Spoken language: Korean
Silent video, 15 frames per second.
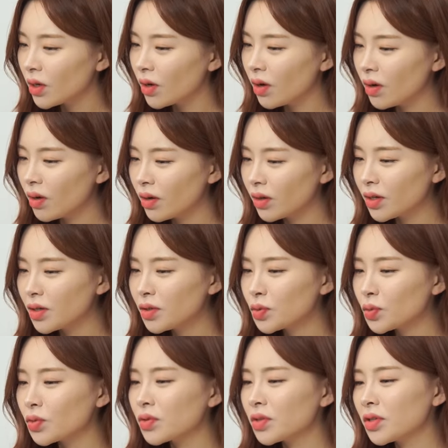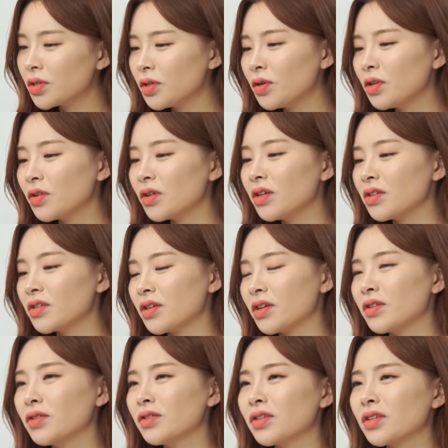아, 개인적으로 스티어링휠
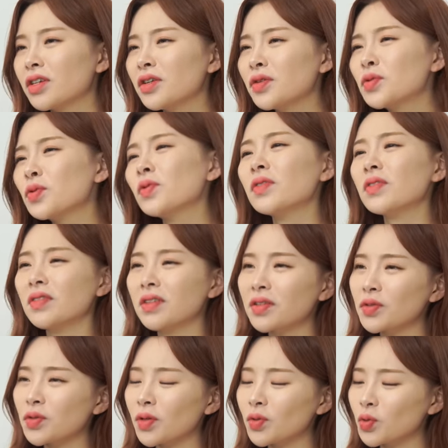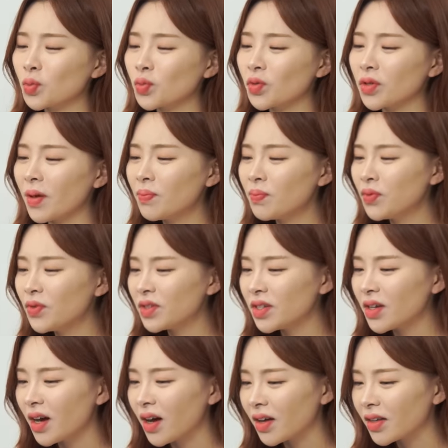디자인은 기존 그랜저가 조금 더
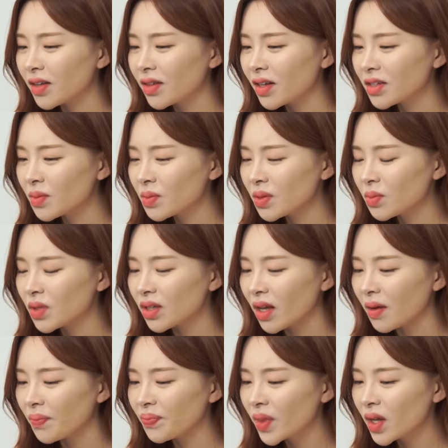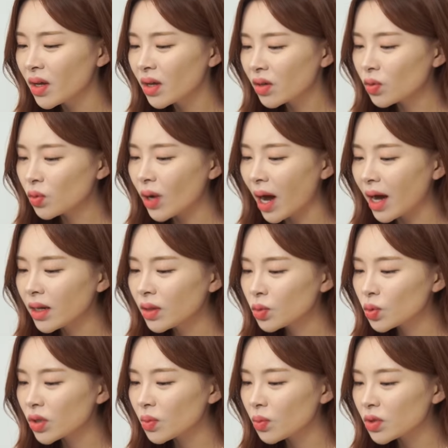예쁘지 않았나 싶습니다. 그리고
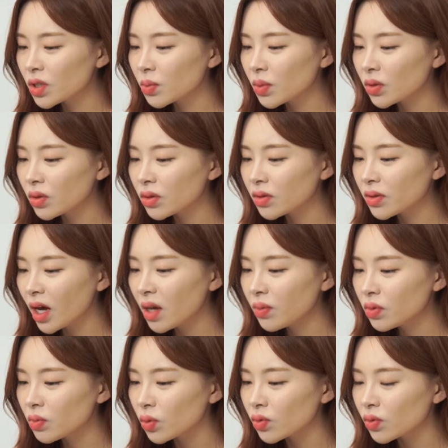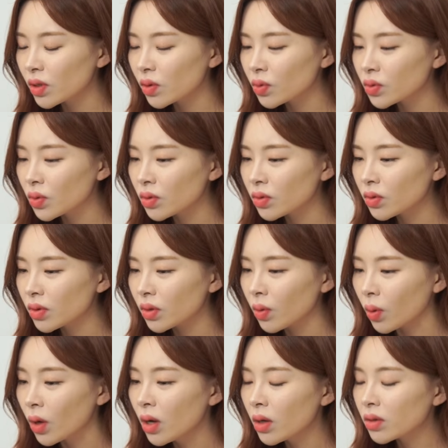아래쪽에 보시면은 드라이브 모드라고 써
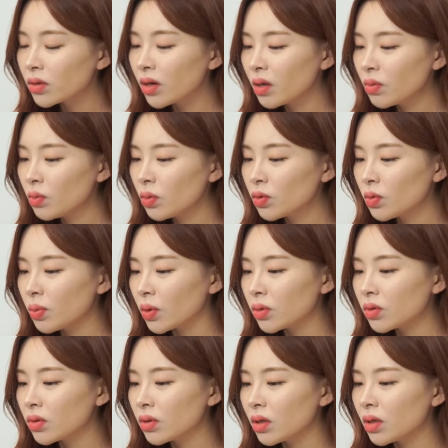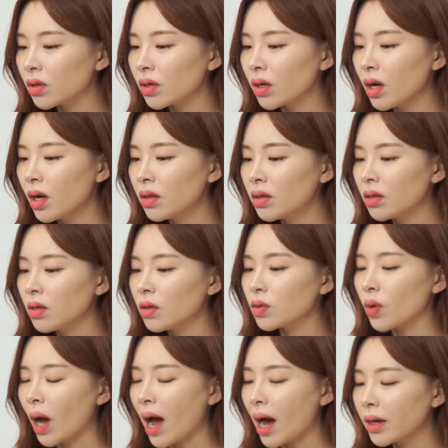있는데요. 드라이브 모드 버튼이 이렇게 핸들
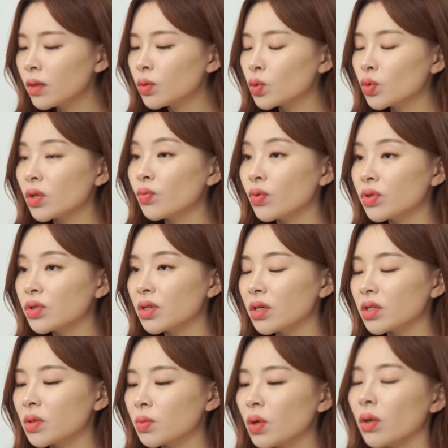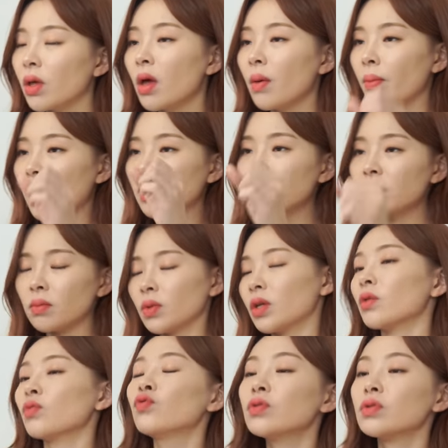아래쪽에 위치해 있으면
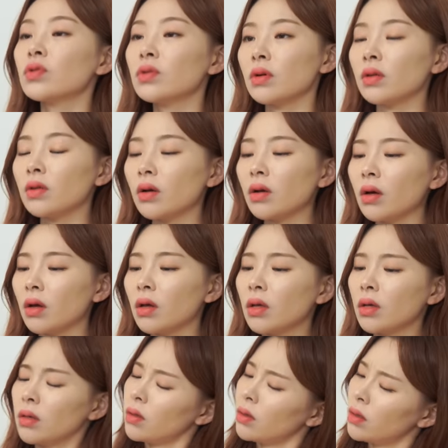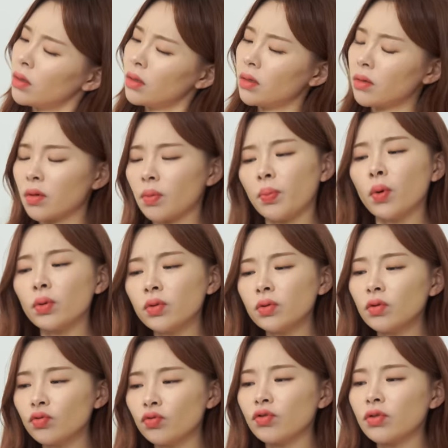이렇게 운전을 하다가 이
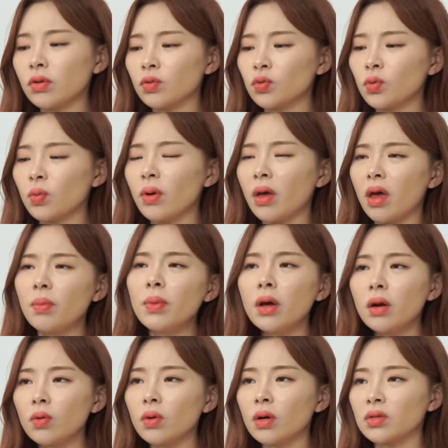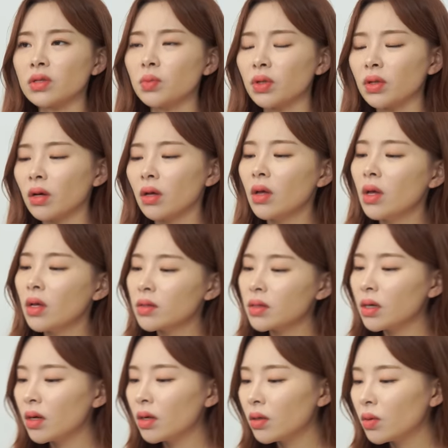버튼을 누르기가 조금 애매할 것 같습니다.
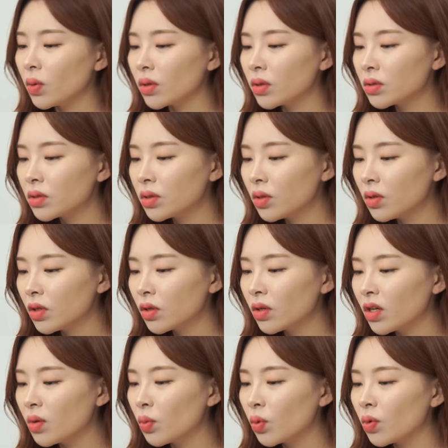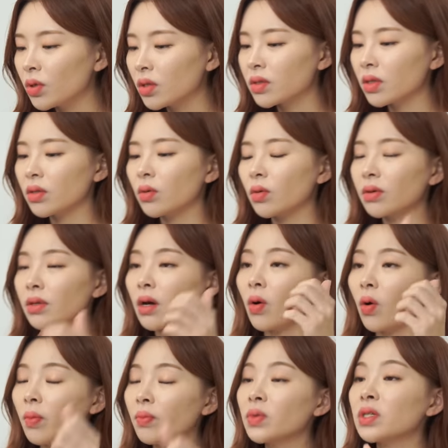차라리 여기 스티어링의 리모컨 있잖아요. 딱
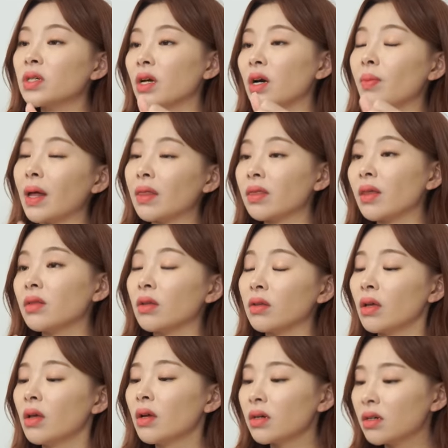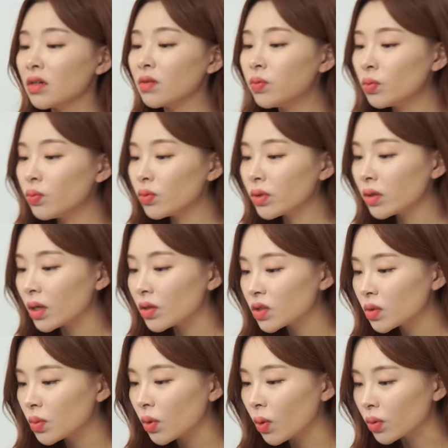엄지가 맞닿는 그 부분에
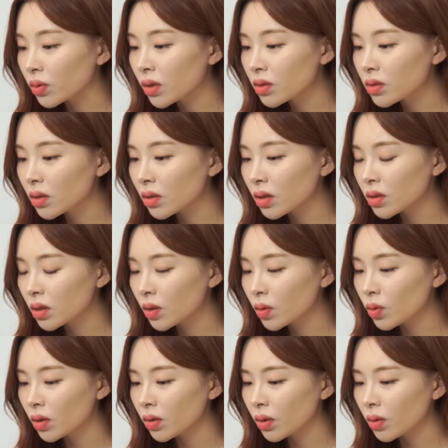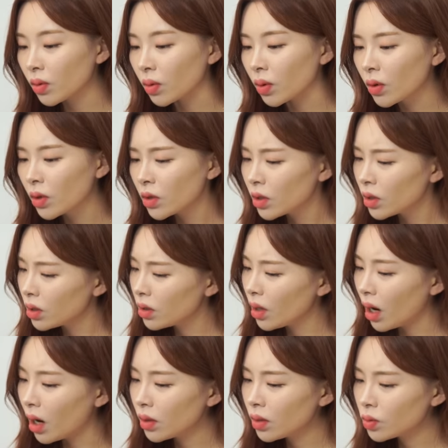놨으면 어땠을까 싶기도 한데요. 이
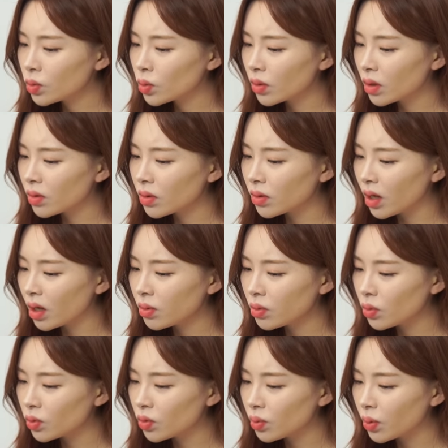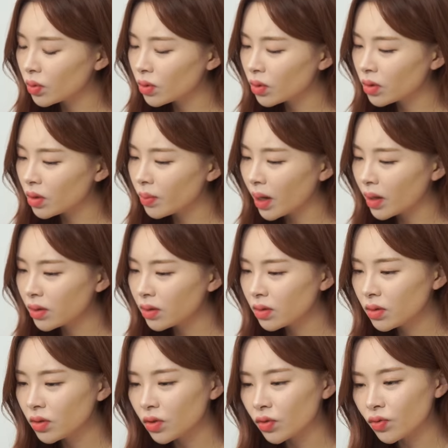아래쪽에 드라이브 모드 버튼을 만든
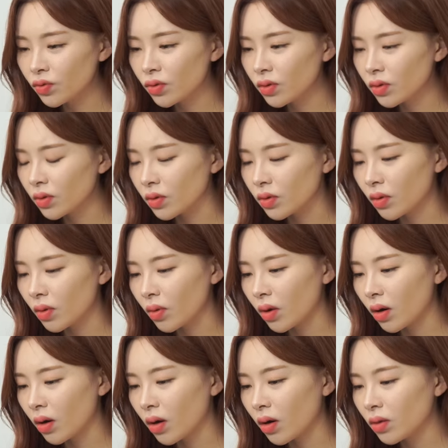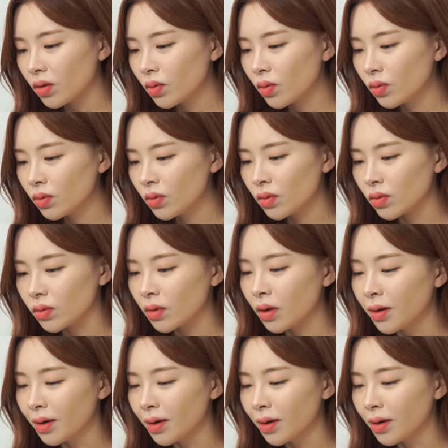이유는 와, 이거는